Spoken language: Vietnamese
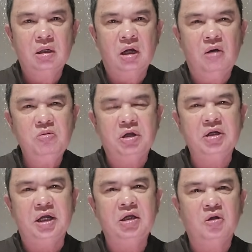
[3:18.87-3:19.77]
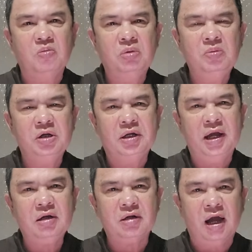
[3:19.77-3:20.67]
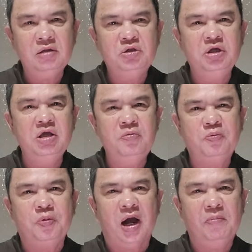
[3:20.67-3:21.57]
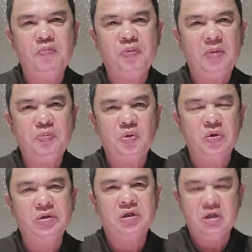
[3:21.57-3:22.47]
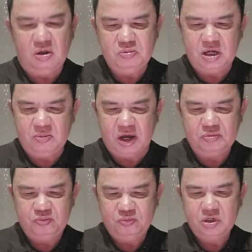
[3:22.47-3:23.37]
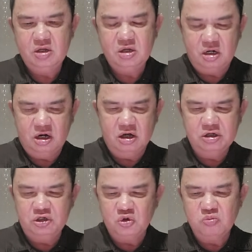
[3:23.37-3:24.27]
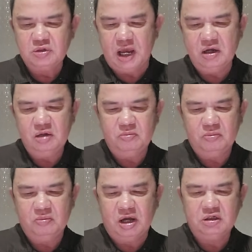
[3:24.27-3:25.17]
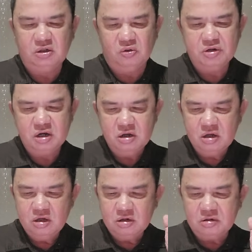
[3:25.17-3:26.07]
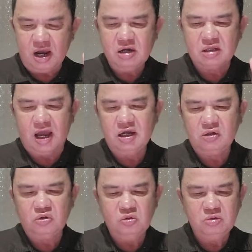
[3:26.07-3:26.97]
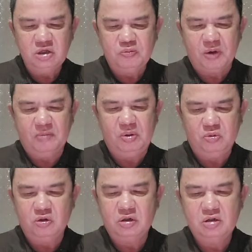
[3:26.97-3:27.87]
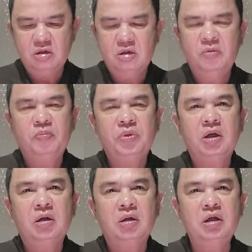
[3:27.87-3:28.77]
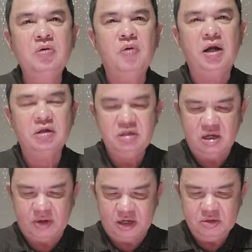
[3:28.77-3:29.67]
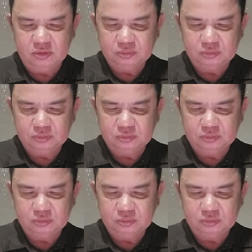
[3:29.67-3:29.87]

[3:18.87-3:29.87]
ông kỳ này cùng với người khác đã vi phạm pháp luật trên không gian mạng lợi dụng mạng xã hội đăng tải các nội dung vi phạm pháp luật liên quan đến nhà máy.